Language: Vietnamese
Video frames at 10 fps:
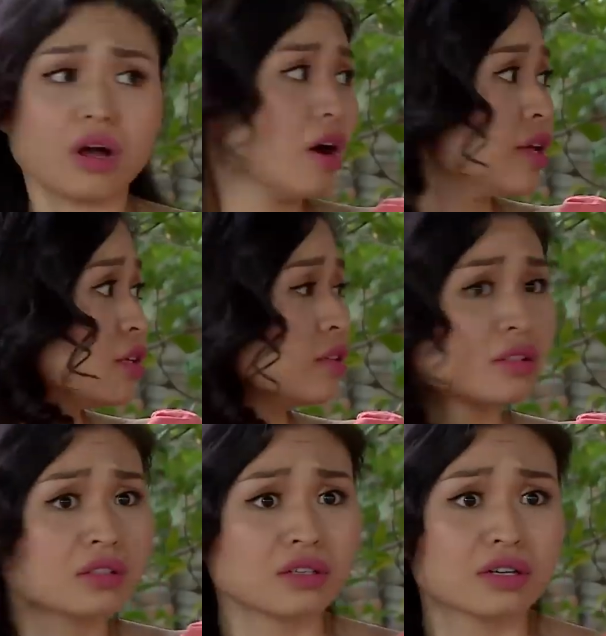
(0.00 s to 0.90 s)
Nói,
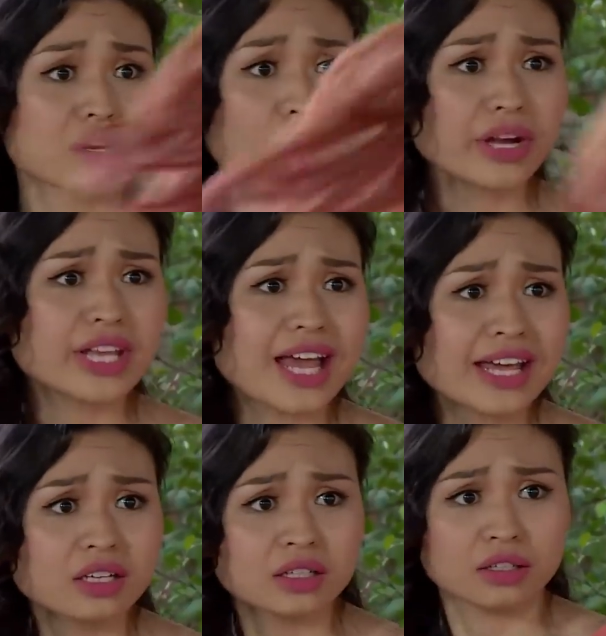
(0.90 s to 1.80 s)
nói cái gì
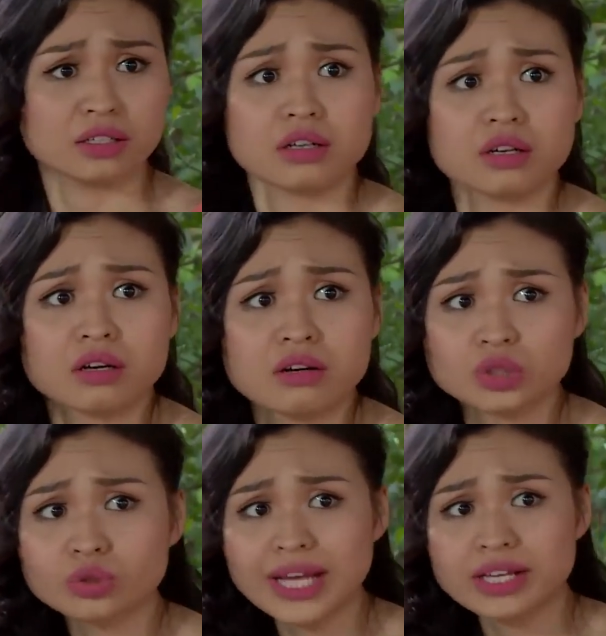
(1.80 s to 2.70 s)
vậy? Ngồi
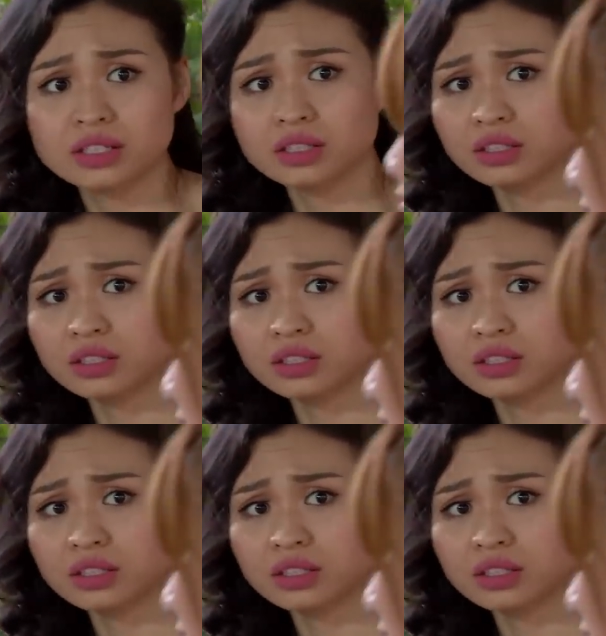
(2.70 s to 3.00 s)
xuống đây.